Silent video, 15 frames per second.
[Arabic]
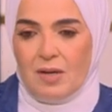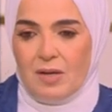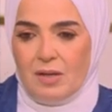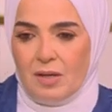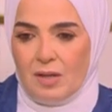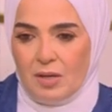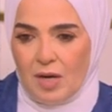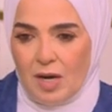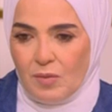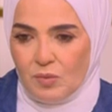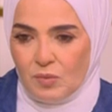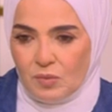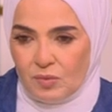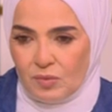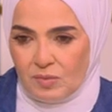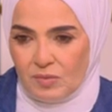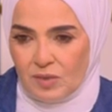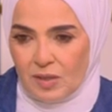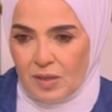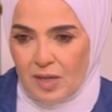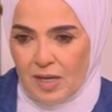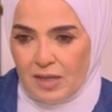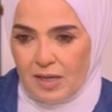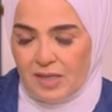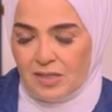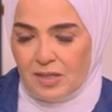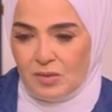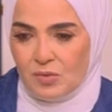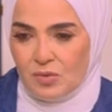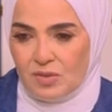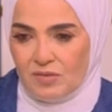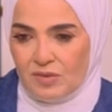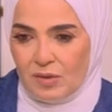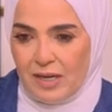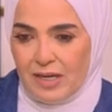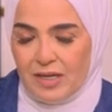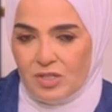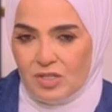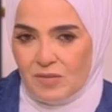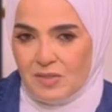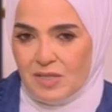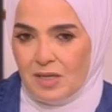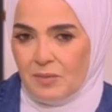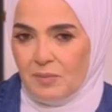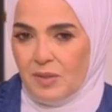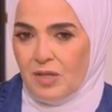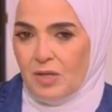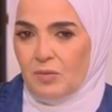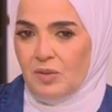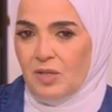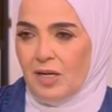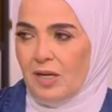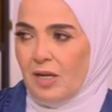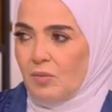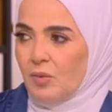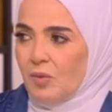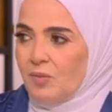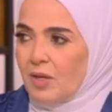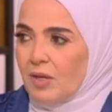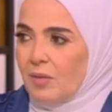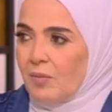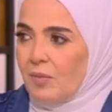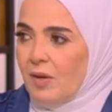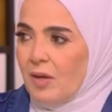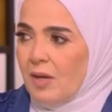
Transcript: الله يرحمه من الحاج حسن يوسف والحاجه شمس ربنا يربط على قلبهم يا رب